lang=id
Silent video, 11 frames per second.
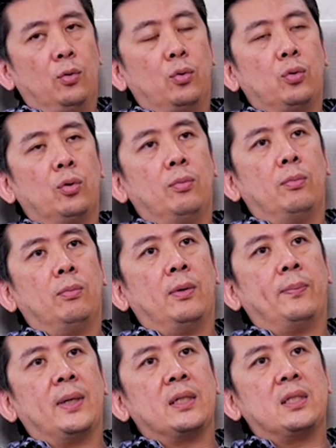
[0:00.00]
untuk
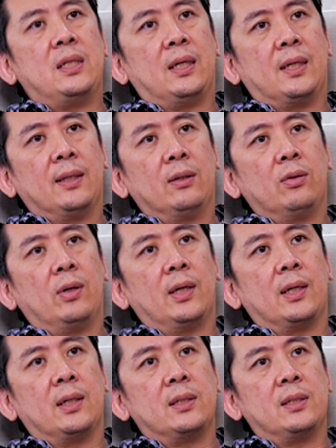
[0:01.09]
memastikan
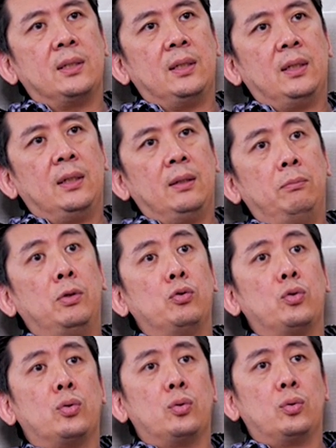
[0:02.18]
toleransi
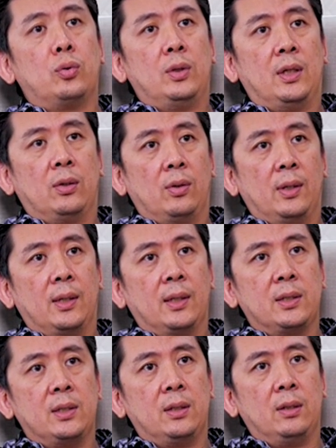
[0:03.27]
bius dan
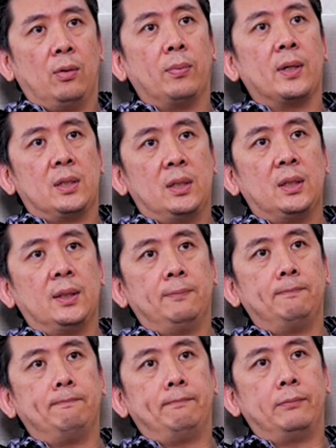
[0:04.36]
toleransi operasi.
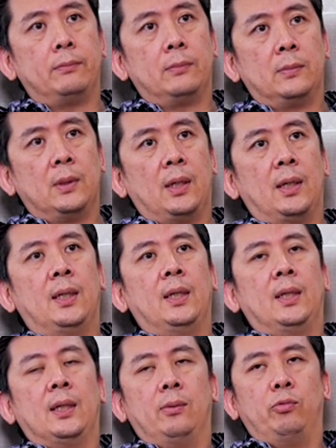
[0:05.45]
Nah,
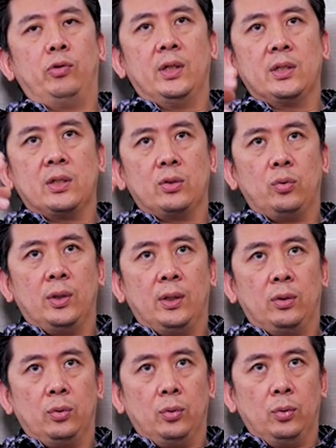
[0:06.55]
kemudian sesudah
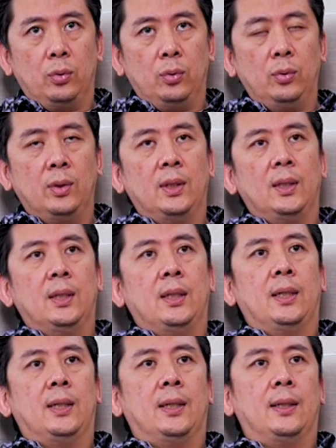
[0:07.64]
itu
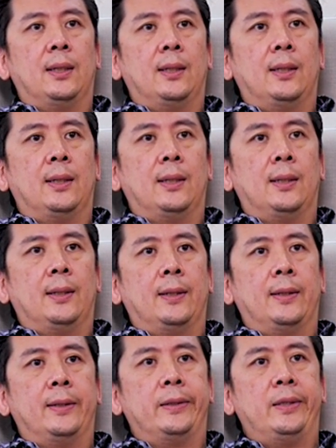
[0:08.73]

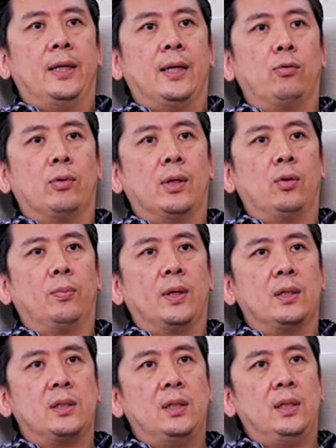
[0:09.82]
uh, dilakukan
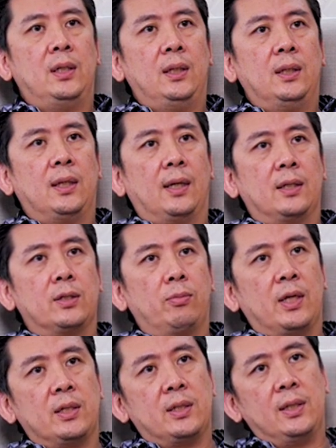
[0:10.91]
operasi tanggal
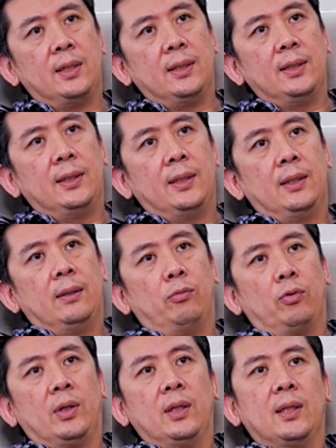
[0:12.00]
11-nya,
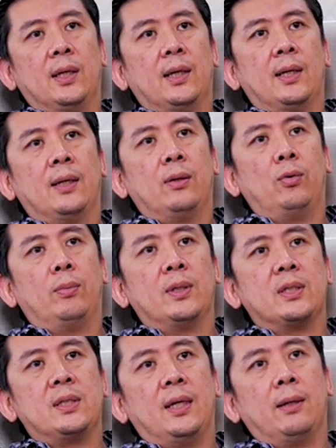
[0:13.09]
mungkin tanggal
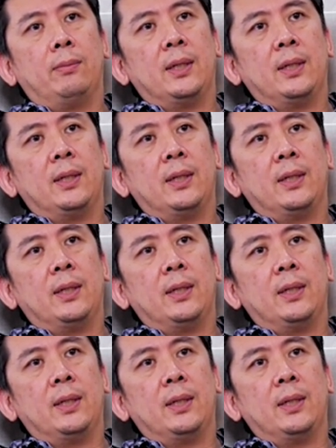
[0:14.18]
12-13